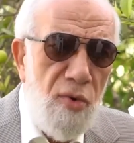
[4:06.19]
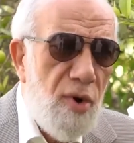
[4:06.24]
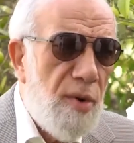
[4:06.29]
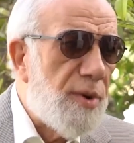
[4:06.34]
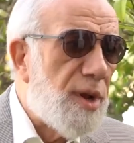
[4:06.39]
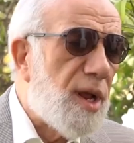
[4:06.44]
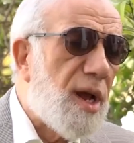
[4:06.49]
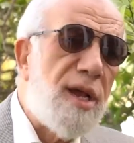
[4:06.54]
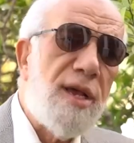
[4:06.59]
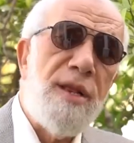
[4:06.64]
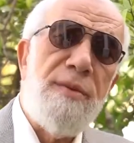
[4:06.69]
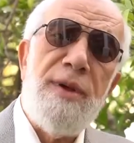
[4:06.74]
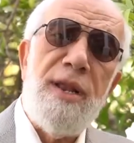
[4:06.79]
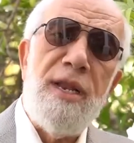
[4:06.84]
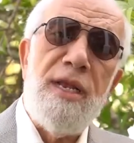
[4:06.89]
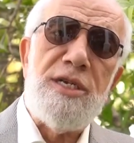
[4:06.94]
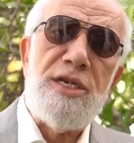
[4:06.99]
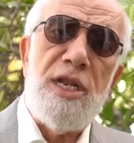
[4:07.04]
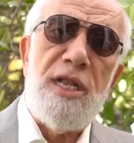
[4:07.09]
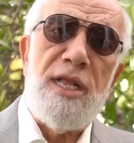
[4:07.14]
ومن غير
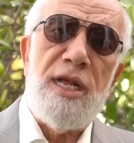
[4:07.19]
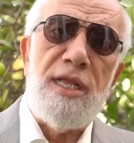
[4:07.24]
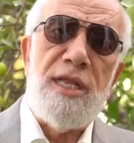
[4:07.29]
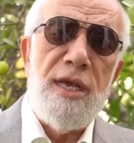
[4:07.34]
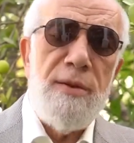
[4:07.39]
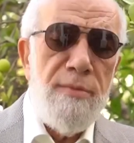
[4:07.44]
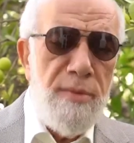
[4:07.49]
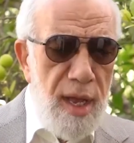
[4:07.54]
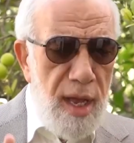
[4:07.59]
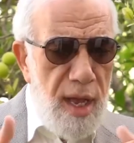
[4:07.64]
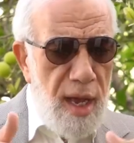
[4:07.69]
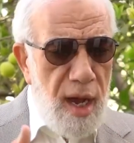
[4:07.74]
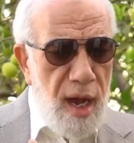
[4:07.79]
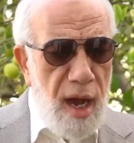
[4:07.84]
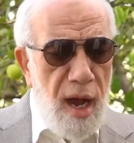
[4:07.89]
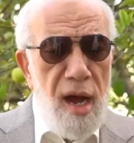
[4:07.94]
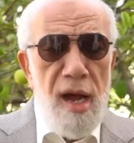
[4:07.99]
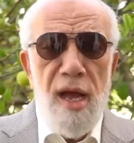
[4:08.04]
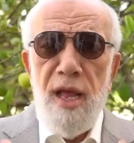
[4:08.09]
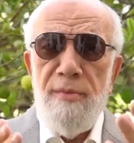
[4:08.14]
بني جلدتهم
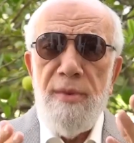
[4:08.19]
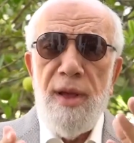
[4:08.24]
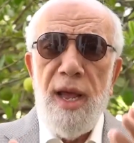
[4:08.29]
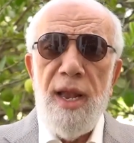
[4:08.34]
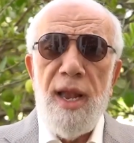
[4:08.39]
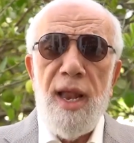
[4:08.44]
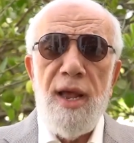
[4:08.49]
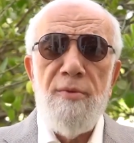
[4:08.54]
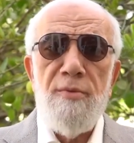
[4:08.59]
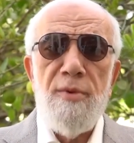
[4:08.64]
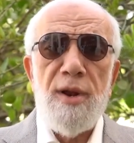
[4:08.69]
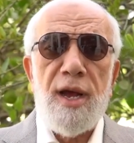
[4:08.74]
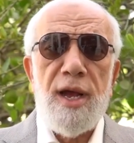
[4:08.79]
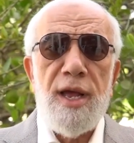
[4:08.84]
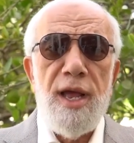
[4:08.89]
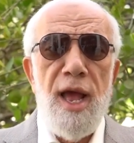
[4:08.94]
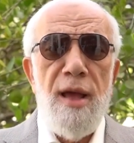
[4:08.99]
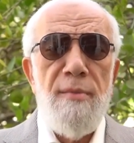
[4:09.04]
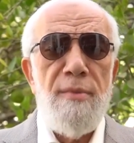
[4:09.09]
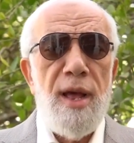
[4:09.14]
قائمه الى يوم
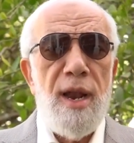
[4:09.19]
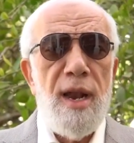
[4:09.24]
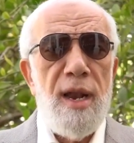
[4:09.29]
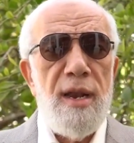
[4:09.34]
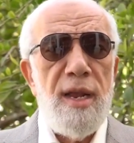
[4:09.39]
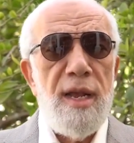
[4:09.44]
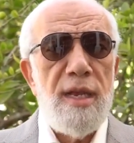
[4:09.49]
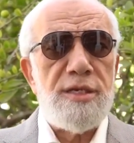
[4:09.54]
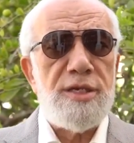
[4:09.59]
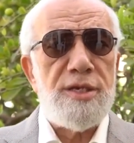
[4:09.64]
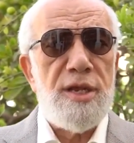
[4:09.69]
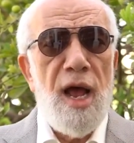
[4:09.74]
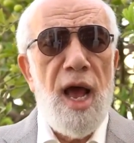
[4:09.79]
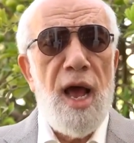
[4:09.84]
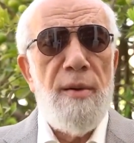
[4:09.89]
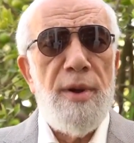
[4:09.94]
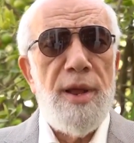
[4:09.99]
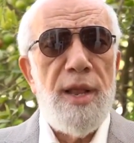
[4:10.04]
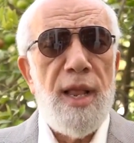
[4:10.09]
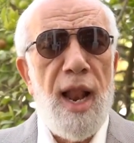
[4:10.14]
القيامه
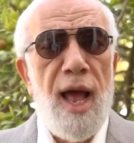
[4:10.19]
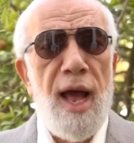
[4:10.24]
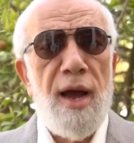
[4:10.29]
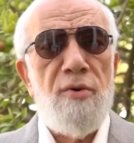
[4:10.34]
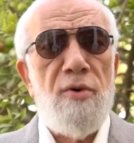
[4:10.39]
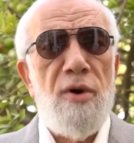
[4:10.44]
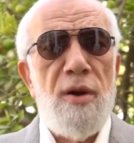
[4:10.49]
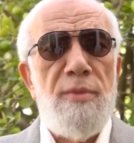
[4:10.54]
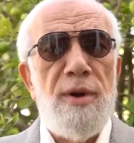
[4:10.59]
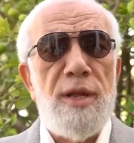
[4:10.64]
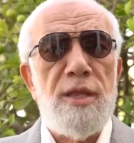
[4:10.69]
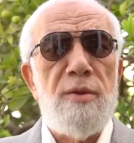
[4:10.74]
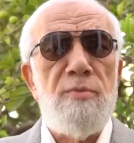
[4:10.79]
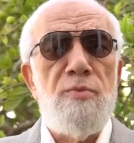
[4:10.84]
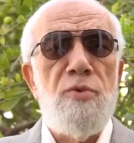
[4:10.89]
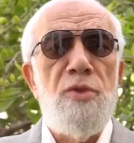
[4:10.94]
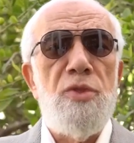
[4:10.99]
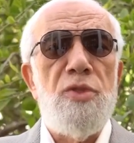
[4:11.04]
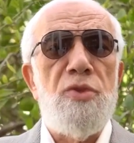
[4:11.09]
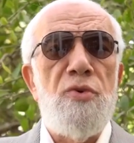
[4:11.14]
الصراع بين الحق والباطل
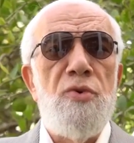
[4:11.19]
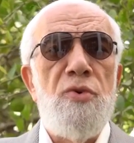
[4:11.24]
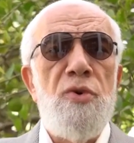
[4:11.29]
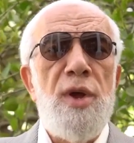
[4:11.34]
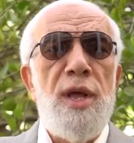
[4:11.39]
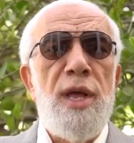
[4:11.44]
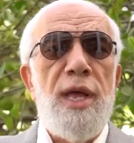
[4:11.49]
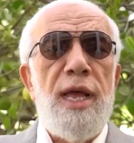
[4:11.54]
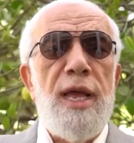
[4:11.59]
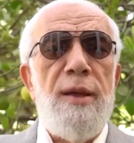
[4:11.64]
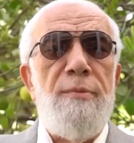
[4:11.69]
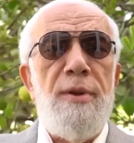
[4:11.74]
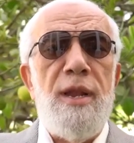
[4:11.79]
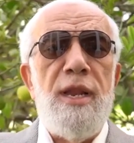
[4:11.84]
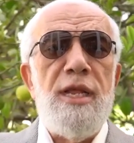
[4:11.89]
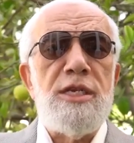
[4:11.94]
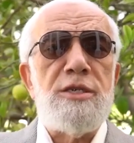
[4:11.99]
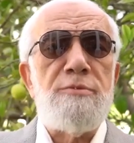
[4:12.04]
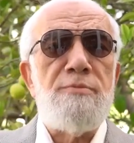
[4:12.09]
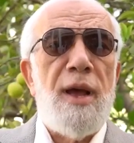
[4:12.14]
منذ
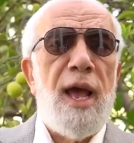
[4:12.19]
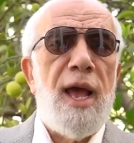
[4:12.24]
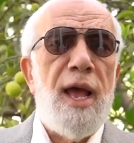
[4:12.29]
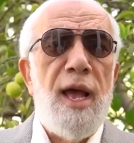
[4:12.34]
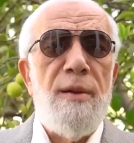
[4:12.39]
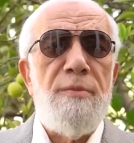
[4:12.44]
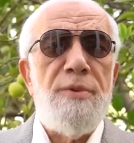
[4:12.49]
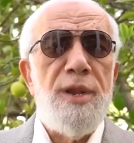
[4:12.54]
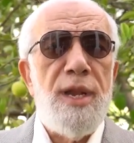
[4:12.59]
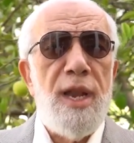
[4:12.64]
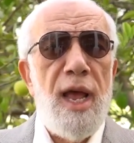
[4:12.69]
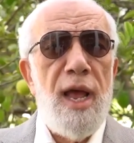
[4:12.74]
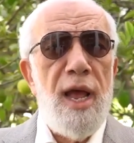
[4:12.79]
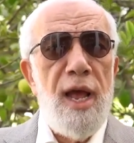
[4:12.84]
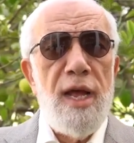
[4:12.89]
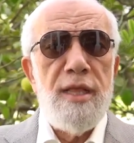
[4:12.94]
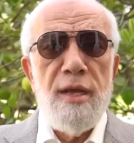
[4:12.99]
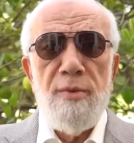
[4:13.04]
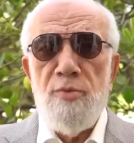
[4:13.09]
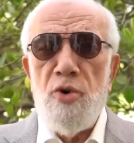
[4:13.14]
ابليس مع ابينا
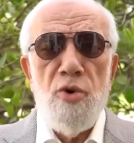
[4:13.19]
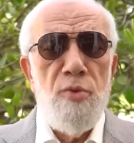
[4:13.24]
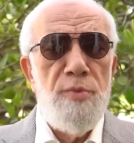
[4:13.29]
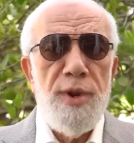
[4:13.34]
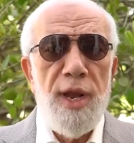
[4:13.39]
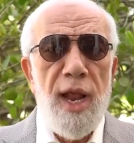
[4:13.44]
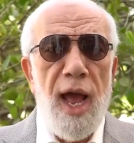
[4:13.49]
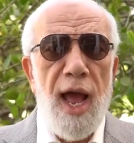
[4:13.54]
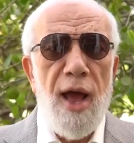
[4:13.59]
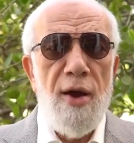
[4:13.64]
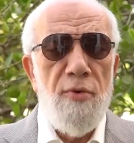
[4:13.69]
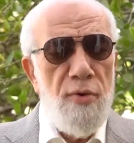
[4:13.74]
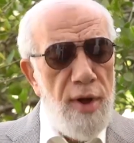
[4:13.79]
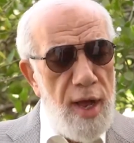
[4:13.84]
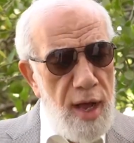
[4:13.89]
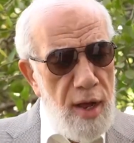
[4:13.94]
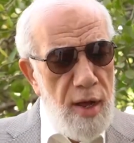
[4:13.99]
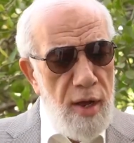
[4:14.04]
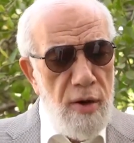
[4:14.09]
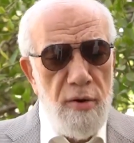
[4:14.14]
ادم وامنا
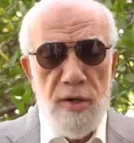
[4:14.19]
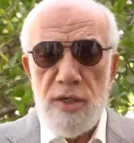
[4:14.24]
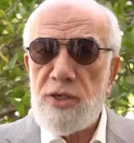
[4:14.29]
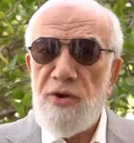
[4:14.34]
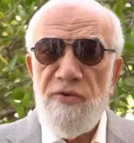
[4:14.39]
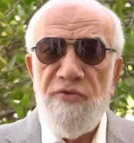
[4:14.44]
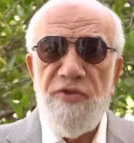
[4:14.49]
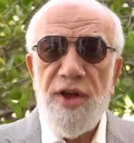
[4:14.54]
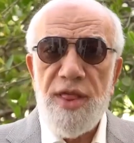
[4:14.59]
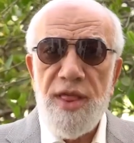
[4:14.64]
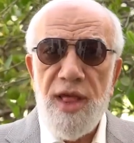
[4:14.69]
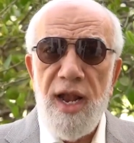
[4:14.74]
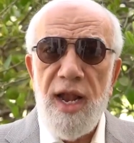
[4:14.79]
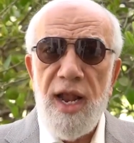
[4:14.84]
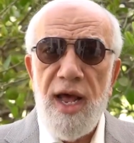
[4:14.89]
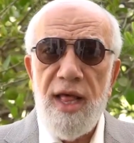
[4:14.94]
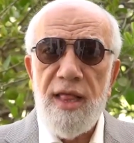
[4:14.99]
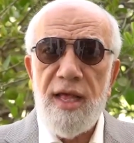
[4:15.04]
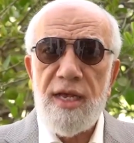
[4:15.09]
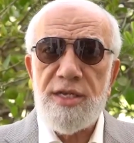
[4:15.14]
حواء وسوف
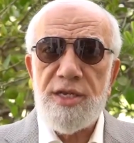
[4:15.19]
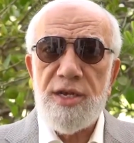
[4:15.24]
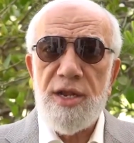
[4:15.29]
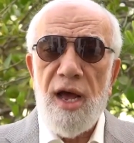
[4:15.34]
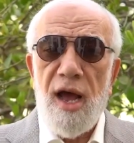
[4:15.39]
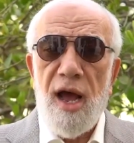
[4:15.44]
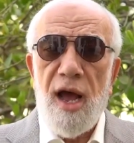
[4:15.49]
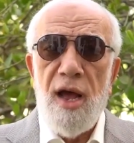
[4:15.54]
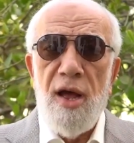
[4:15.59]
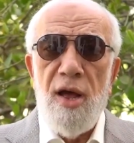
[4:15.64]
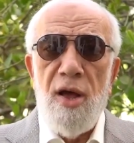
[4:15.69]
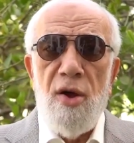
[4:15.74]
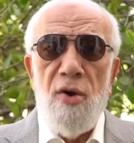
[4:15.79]
يظل هذا الصراع